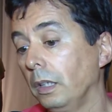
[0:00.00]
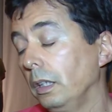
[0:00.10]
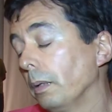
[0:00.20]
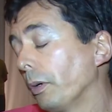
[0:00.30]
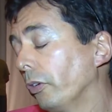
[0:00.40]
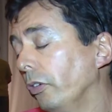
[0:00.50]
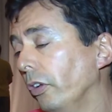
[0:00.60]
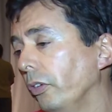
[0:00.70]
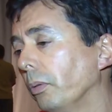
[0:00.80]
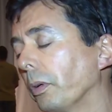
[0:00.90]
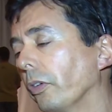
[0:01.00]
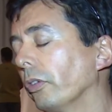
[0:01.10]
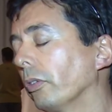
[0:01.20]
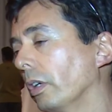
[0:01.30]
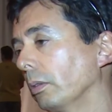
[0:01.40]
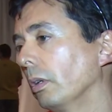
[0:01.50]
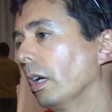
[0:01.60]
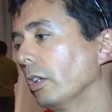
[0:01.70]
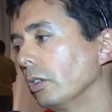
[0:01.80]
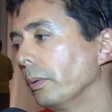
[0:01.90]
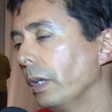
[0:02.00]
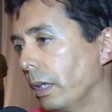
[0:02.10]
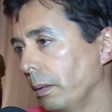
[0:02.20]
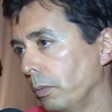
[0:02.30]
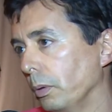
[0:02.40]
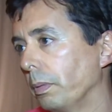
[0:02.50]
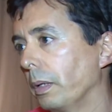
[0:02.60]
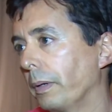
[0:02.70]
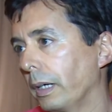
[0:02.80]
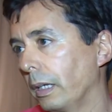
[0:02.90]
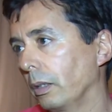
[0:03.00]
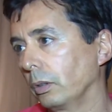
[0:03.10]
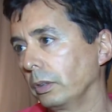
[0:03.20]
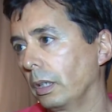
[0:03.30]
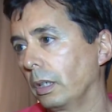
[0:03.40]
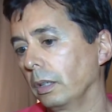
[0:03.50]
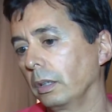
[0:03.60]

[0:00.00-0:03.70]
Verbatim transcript: y el proceso ha sido un proceso natural, ellos vienen muy preparados, ya